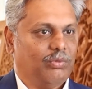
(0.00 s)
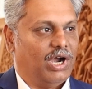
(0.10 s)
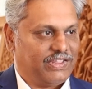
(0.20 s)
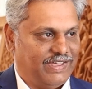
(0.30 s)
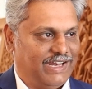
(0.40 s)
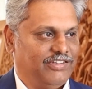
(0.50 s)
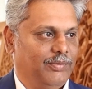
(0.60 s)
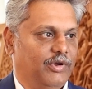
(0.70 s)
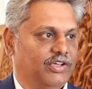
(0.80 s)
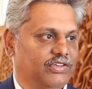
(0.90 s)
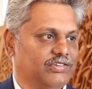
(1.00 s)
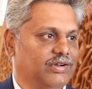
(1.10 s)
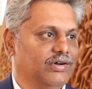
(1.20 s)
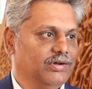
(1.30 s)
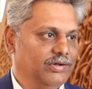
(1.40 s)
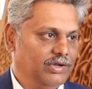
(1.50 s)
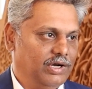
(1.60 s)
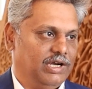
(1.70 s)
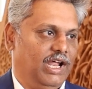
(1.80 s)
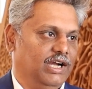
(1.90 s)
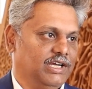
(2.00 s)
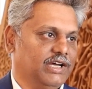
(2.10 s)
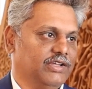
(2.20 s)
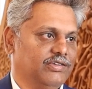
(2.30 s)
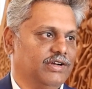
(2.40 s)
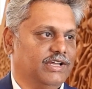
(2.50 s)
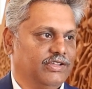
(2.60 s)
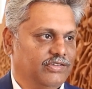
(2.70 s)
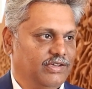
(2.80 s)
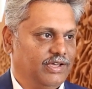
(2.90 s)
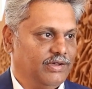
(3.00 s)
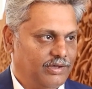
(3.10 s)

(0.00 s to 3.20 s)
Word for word: వాళ్ళ సెలక్షన్ ప్రాసెస్లో టాటా కన్సల్టెన్సీ